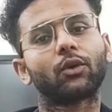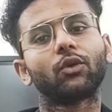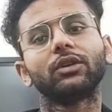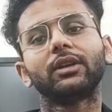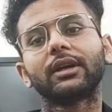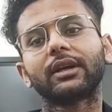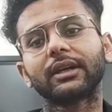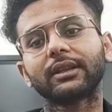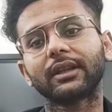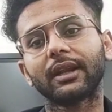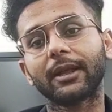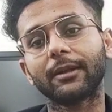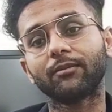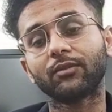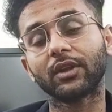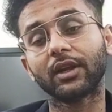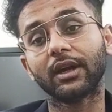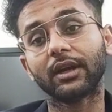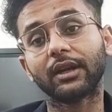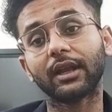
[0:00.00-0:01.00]
कोई दिक्कत नहीं
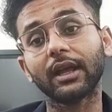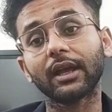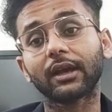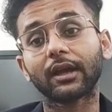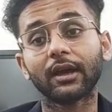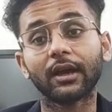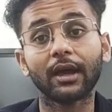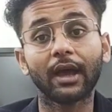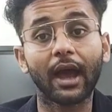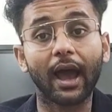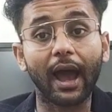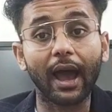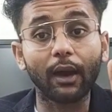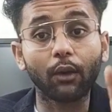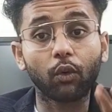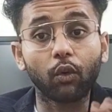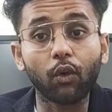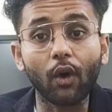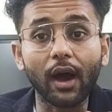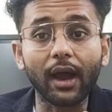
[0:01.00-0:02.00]
ठीक
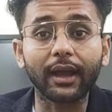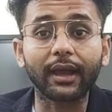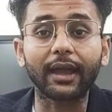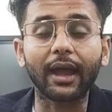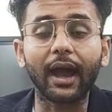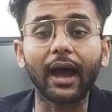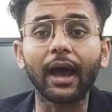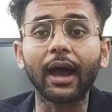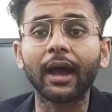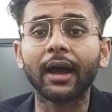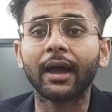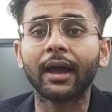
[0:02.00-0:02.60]
हुआ क्या